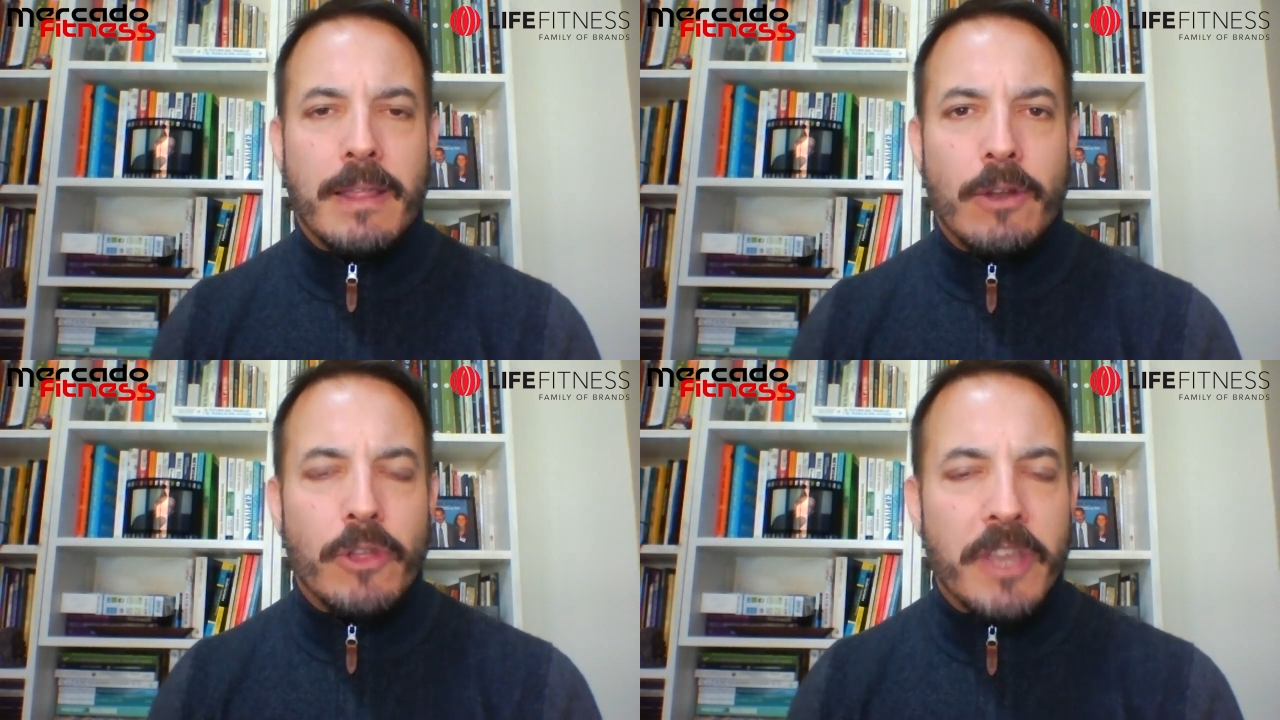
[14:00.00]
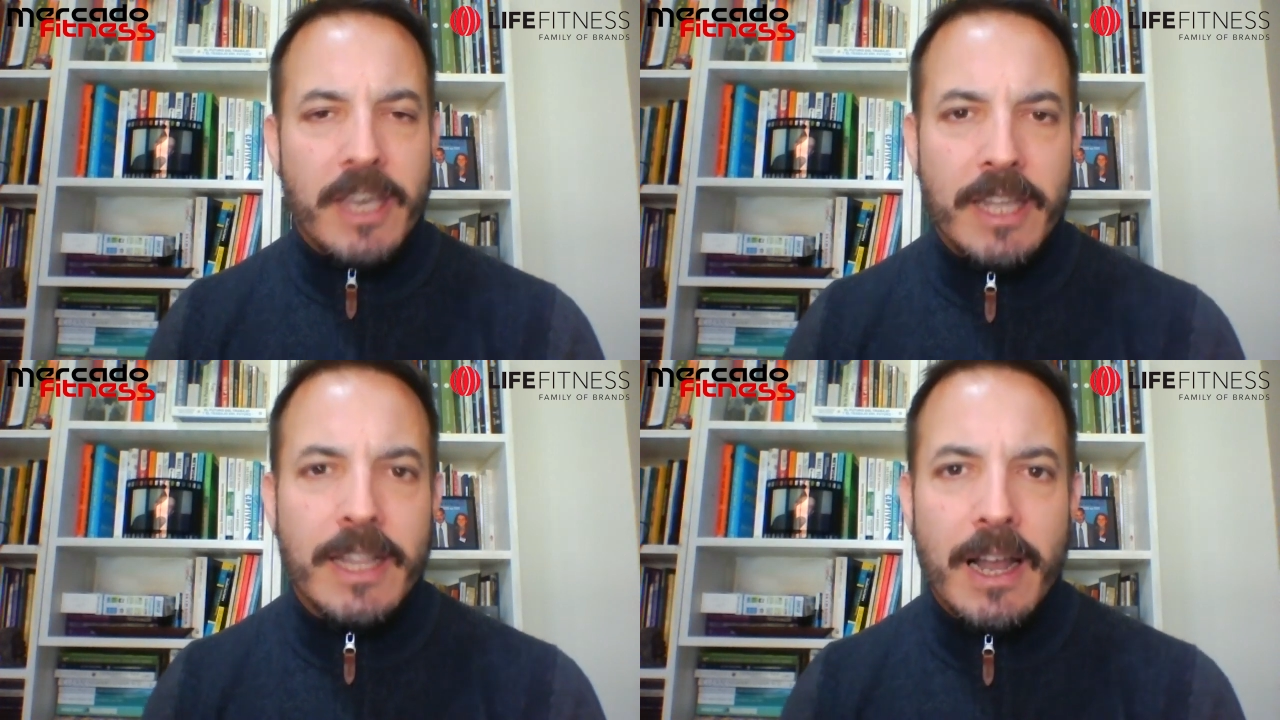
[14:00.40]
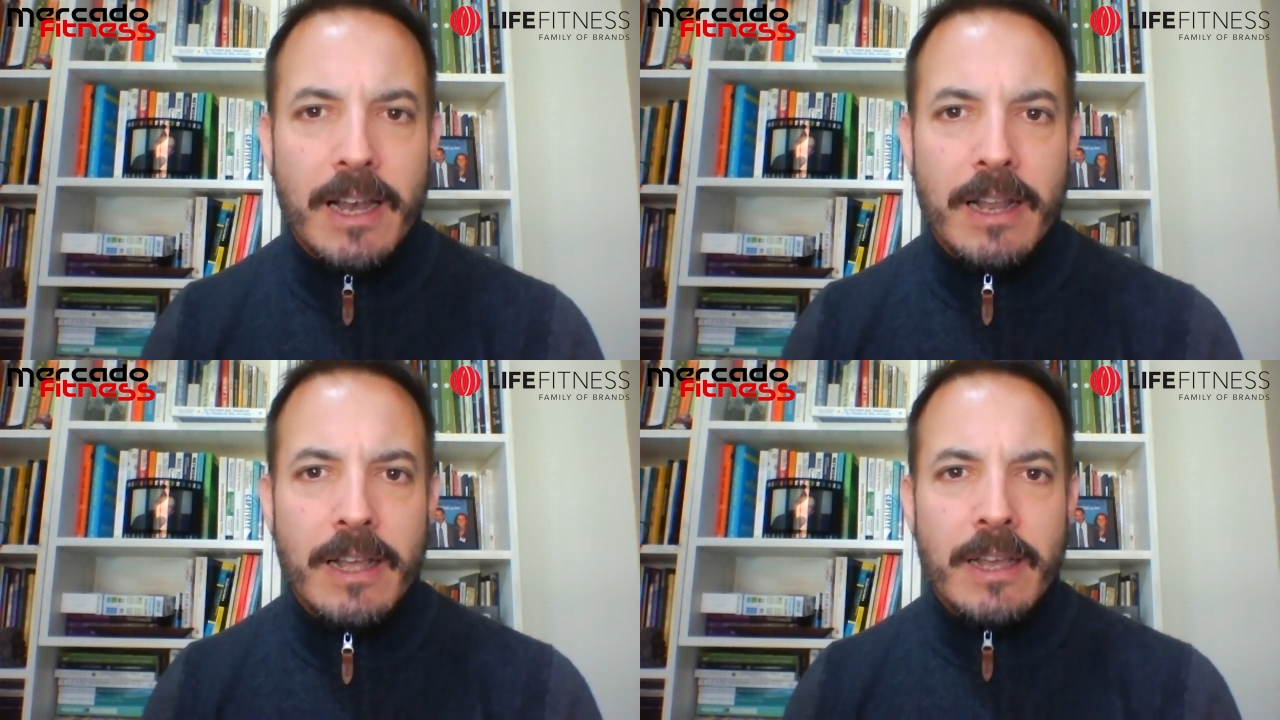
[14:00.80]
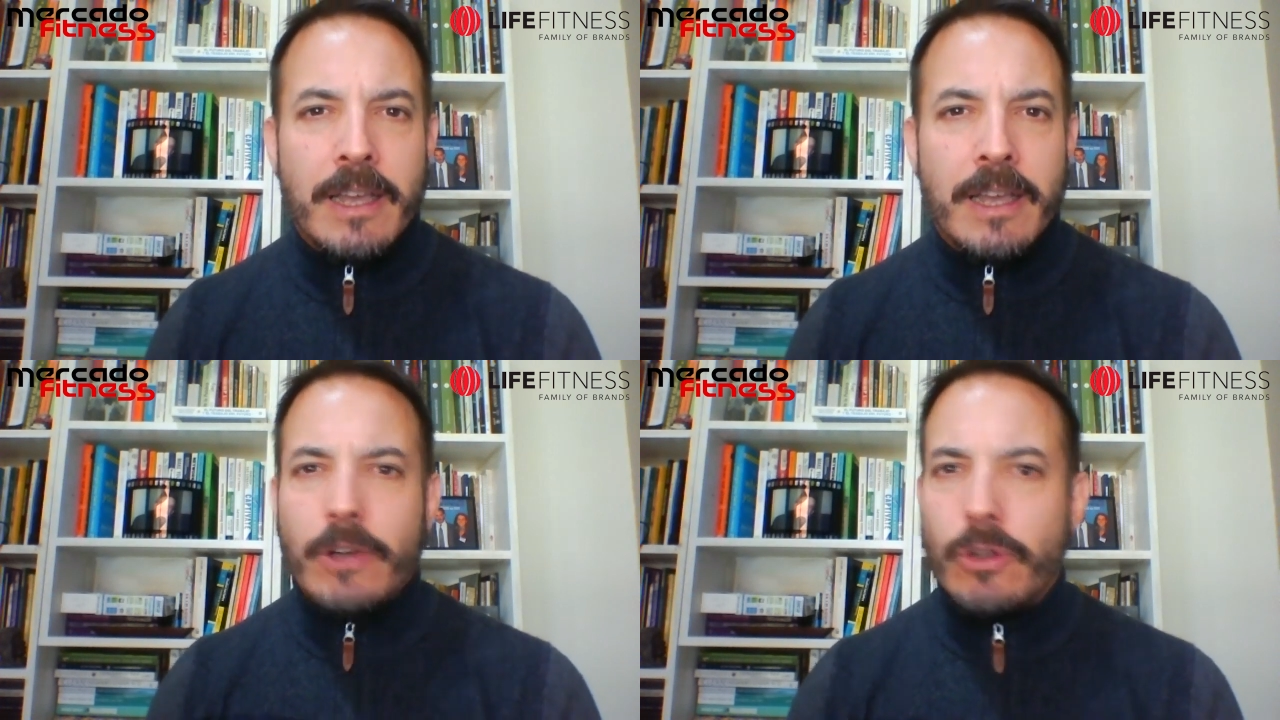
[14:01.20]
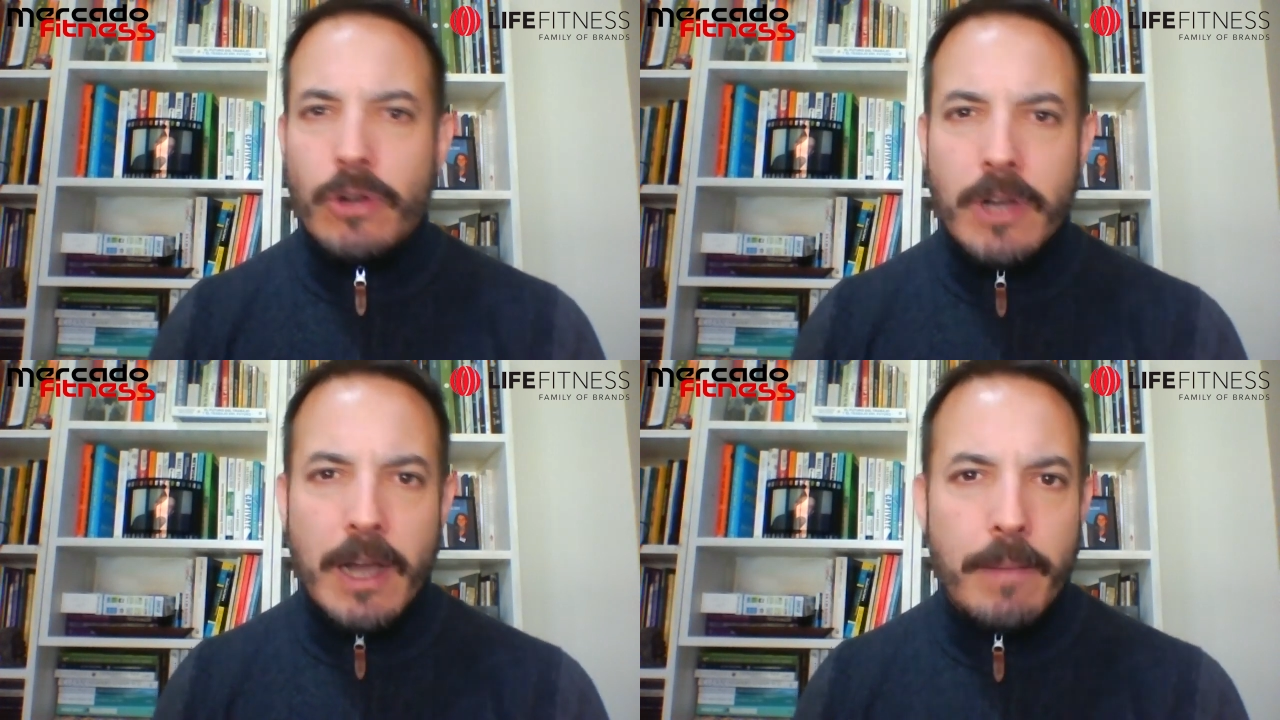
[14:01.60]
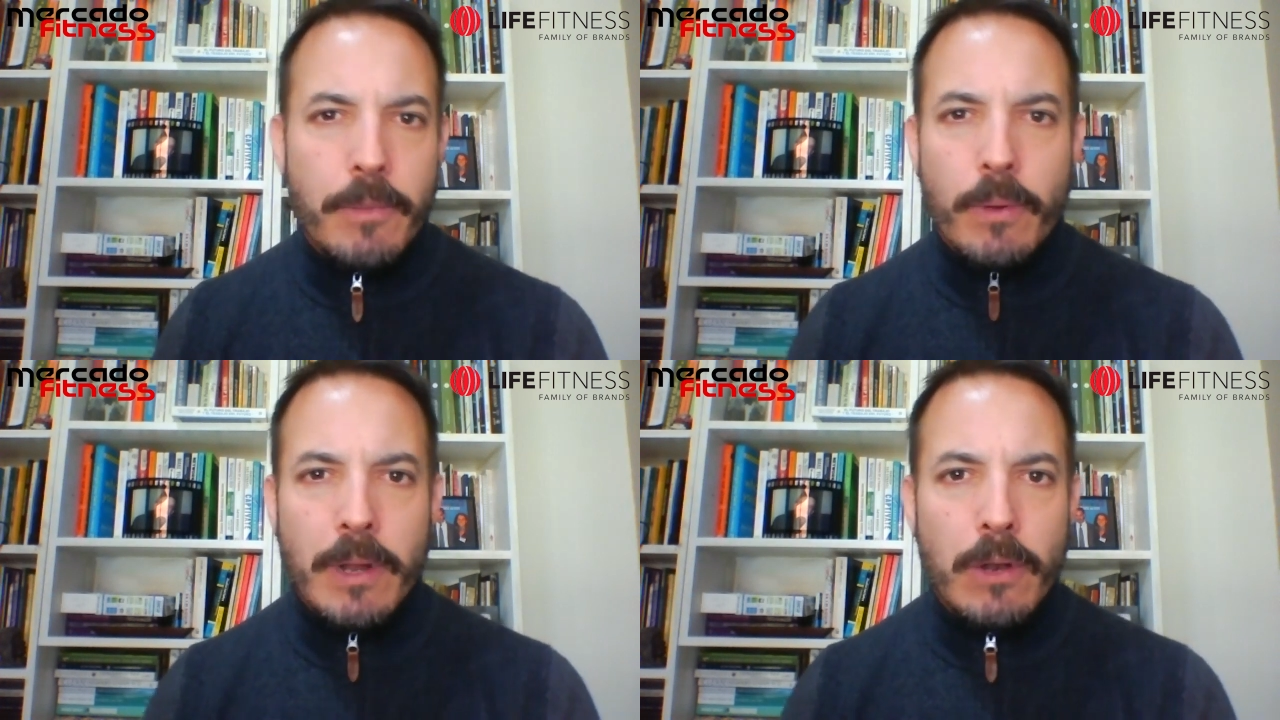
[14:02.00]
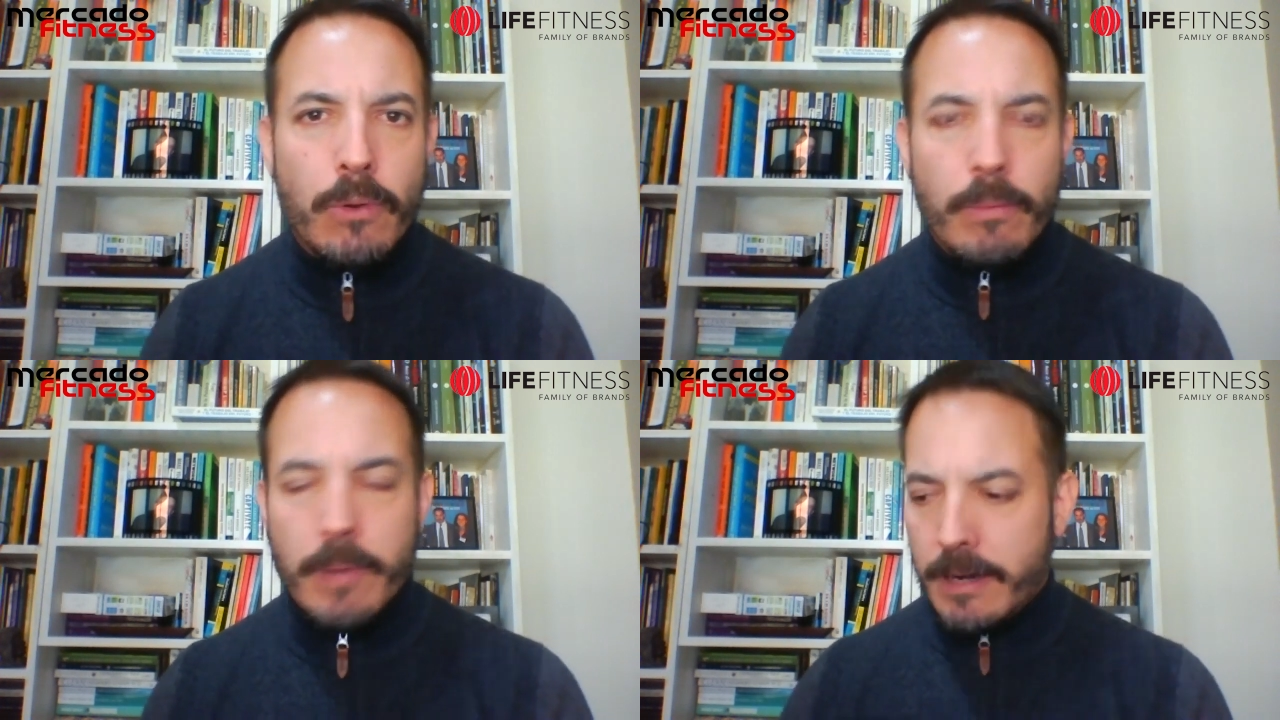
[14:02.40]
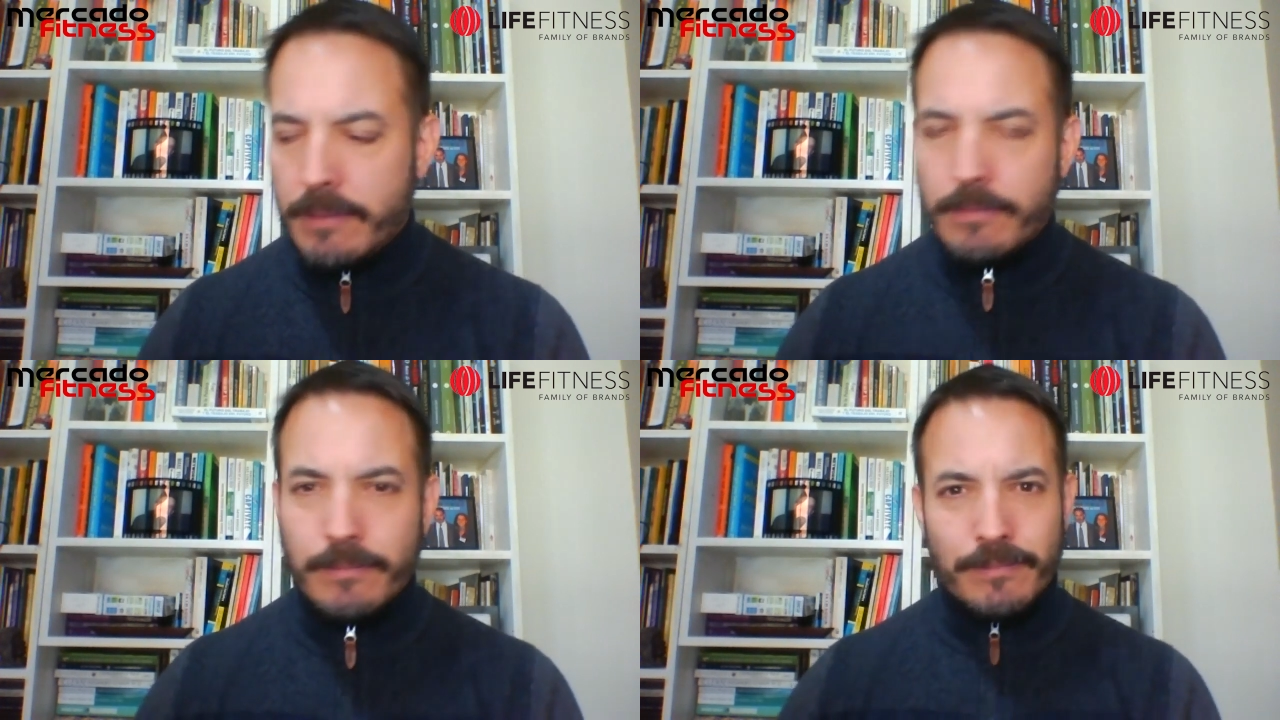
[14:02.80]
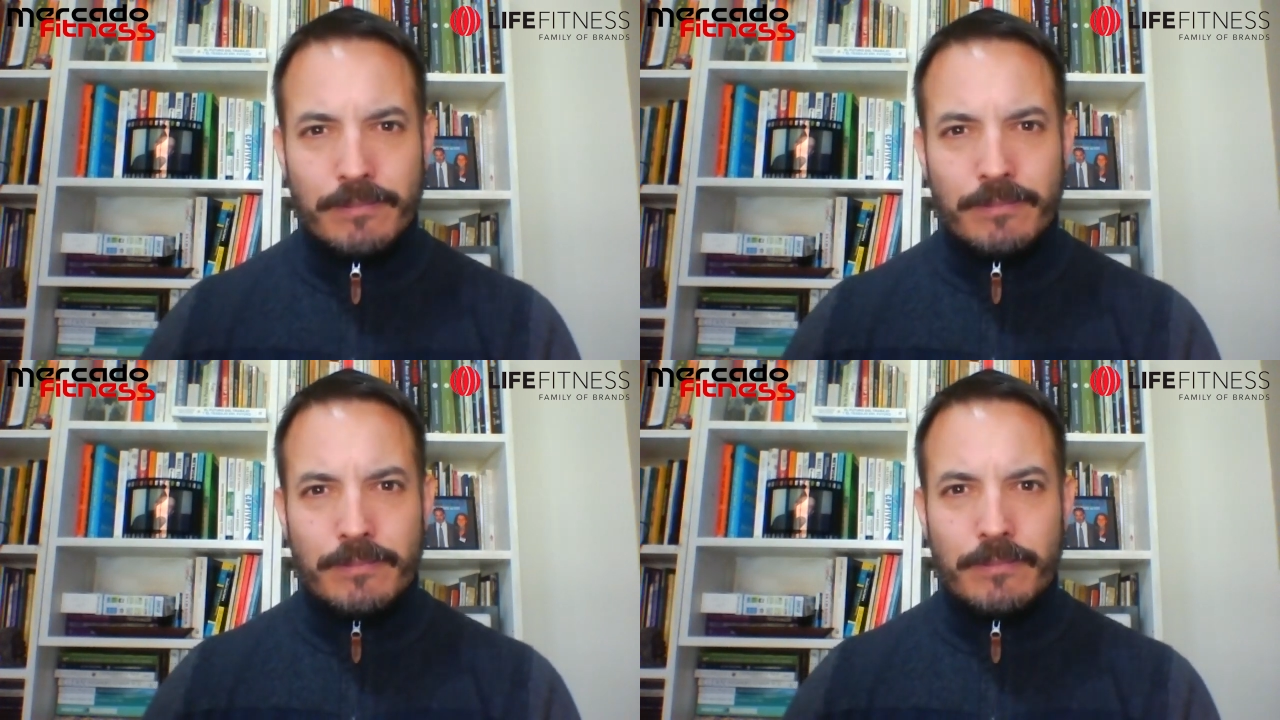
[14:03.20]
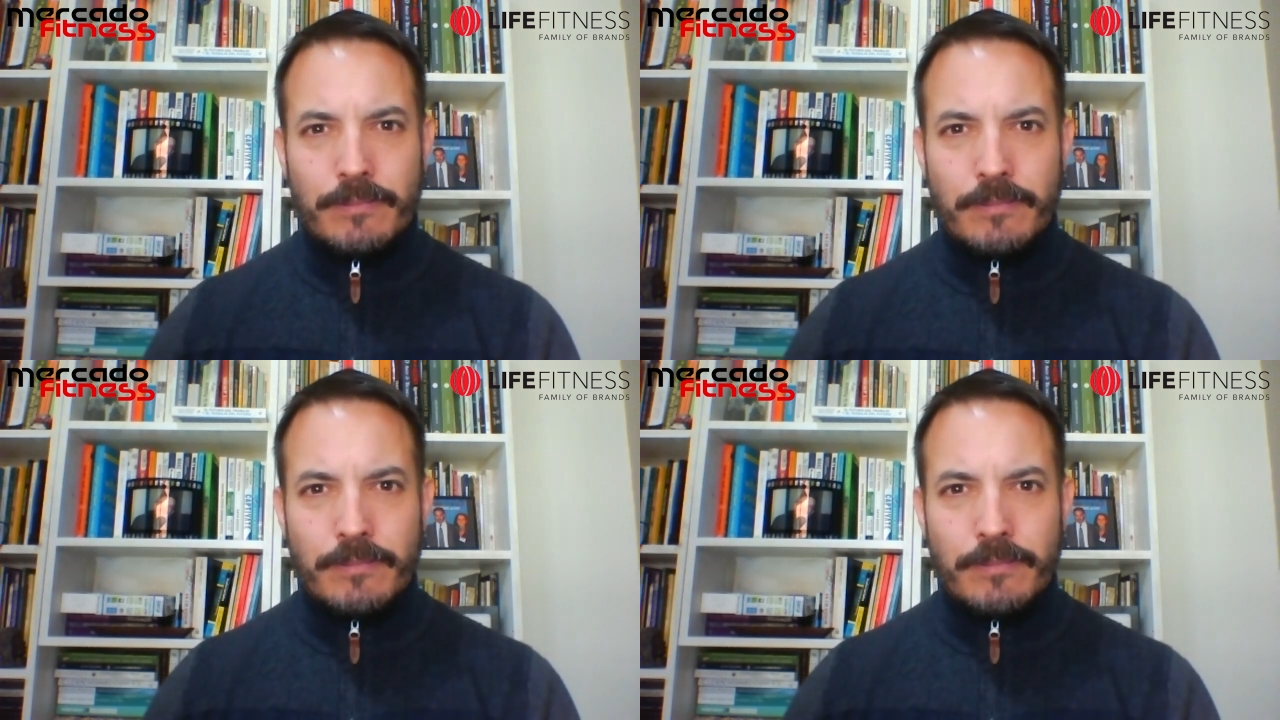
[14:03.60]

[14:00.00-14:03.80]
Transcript: lo digital? ¿Qué otros cambios vislumbran? En